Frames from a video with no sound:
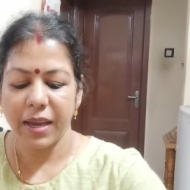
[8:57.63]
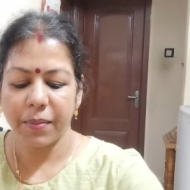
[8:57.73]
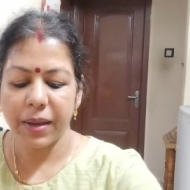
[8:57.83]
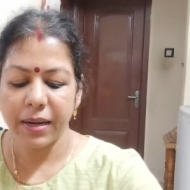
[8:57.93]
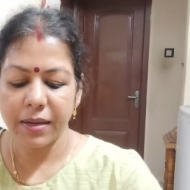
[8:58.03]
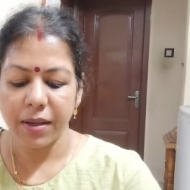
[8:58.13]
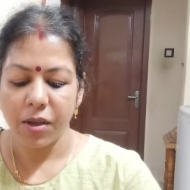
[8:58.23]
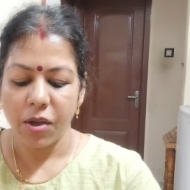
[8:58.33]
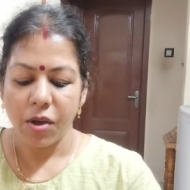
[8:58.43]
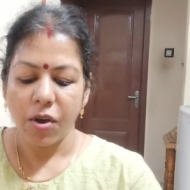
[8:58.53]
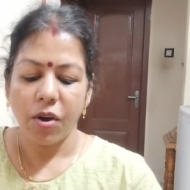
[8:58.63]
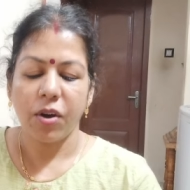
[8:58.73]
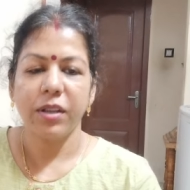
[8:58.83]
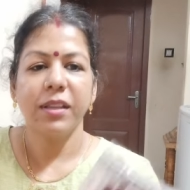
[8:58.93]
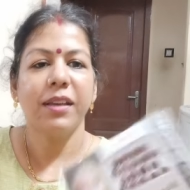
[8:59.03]
हेयर बैंड
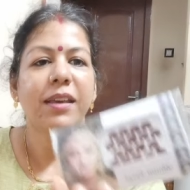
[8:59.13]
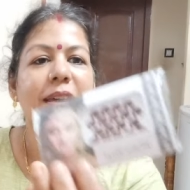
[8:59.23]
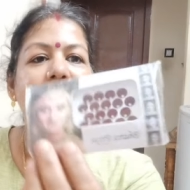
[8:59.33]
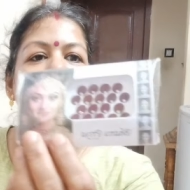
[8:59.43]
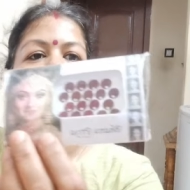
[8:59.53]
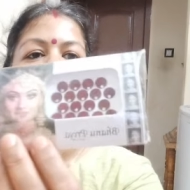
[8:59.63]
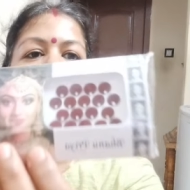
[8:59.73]
और ये देखिए ये